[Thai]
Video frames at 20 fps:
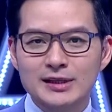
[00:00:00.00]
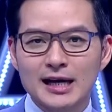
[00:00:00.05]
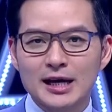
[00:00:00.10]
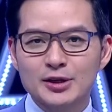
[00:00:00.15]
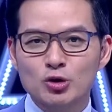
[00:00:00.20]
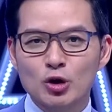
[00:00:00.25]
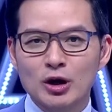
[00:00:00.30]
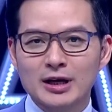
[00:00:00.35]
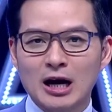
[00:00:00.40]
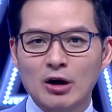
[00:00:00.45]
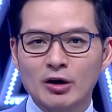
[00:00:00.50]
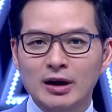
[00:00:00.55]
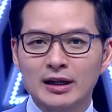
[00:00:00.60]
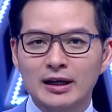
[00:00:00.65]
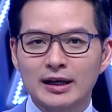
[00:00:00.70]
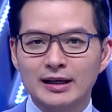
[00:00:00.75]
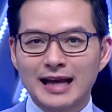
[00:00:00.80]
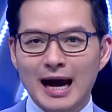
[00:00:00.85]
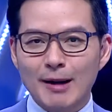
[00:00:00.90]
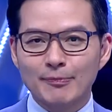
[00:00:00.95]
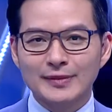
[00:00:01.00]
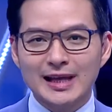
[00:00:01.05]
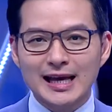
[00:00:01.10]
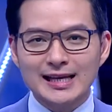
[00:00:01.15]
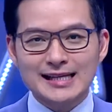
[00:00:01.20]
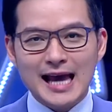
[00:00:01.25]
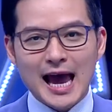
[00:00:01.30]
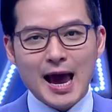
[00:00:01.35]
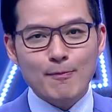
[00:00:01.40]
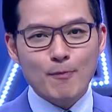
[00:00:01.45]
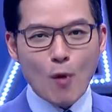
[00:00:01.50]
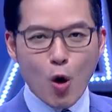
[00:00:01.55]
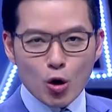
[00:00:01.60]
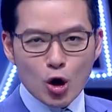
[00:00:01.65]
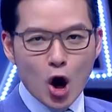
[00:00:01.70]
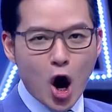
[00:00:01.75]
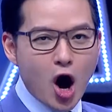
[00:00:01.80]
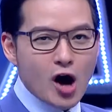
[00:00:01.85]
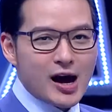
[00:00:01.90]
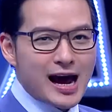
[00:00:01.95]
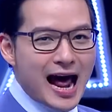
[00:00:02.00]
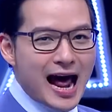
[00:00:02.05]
ใจช่วยเขากันเลยกับดีเจบุกโกค